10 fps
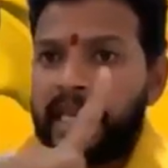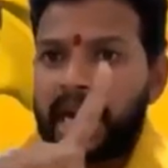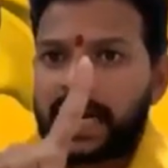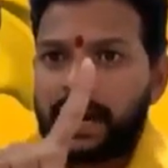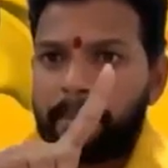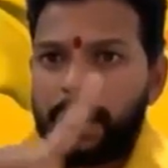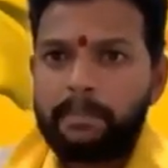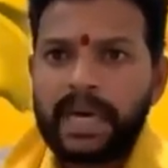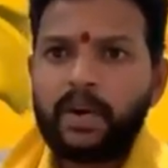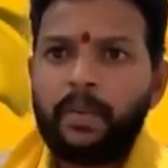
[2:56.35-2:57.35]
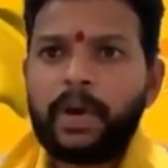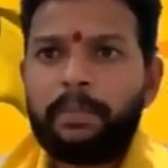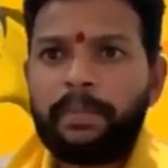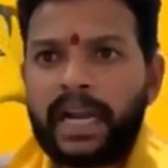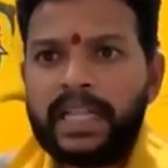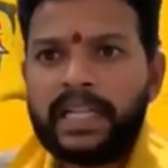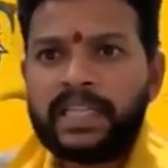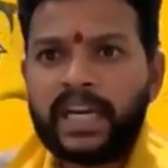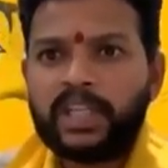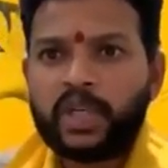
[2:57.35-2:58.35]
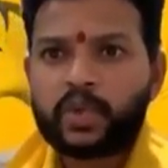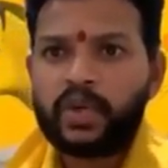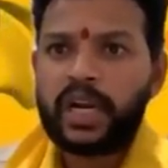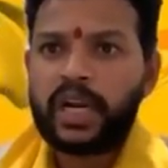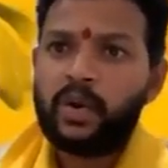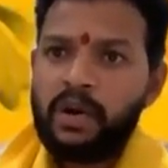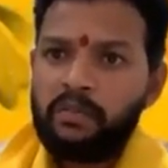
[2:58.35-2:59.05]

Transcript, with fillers: ఎక్కడ పబ్లిక్ ఉపయోగపడలేదని తెలియజేసుకుంటున్నాను